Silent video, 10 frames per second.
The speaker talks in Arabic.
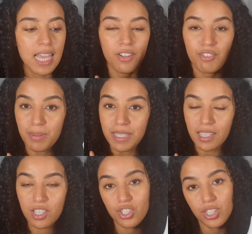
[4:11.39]
هنا في اسبانيا
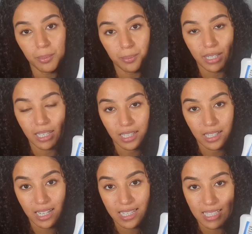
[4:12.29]
كيتشرى
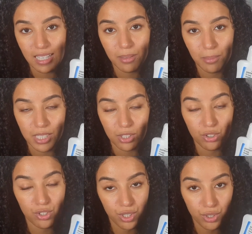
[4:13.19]
بالريسيت ما
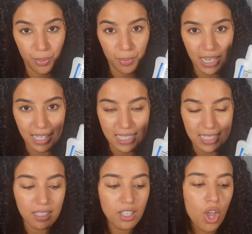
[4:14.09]
تقدرش تشريوه بلا
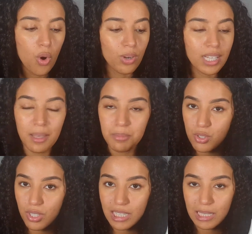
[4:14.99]
ريسيت ولكن
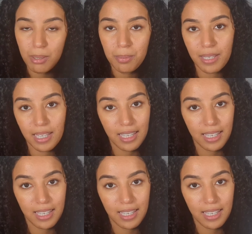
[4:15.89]
مشيتو عند الطبيب آه،